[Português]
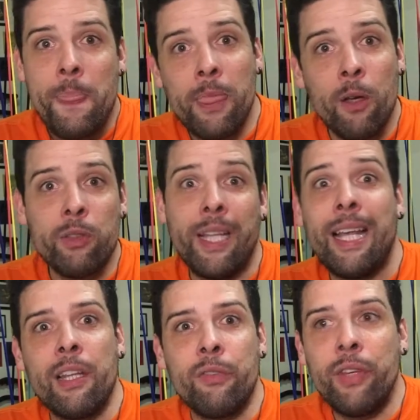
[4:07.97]
não tem
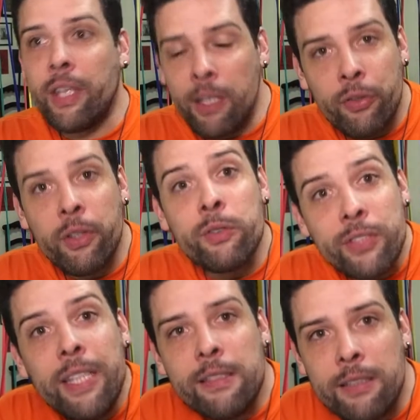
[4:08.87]
nada a ver, que isso não
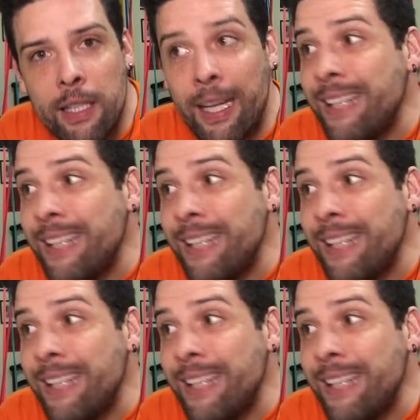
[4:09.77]
se ensina.